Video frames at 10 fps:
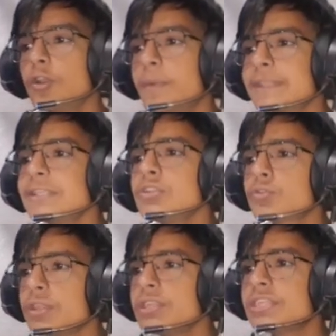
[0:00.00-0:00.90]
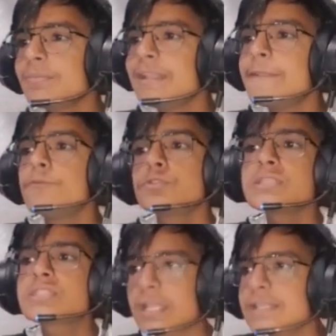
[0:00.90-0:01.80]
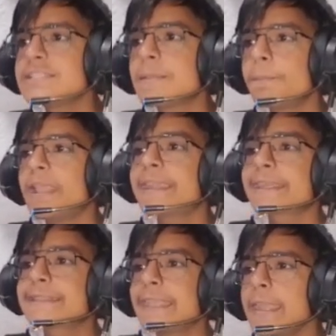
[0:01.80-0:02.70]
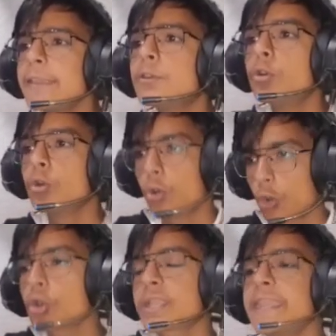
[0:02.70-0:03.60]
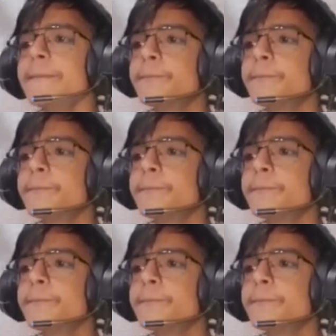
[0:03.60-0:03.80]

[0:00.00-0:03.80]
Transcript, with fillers: कोई बात नहीं ट्वेंटी मिलियन व्यूज जल्दी से प्ले करते हैं ओके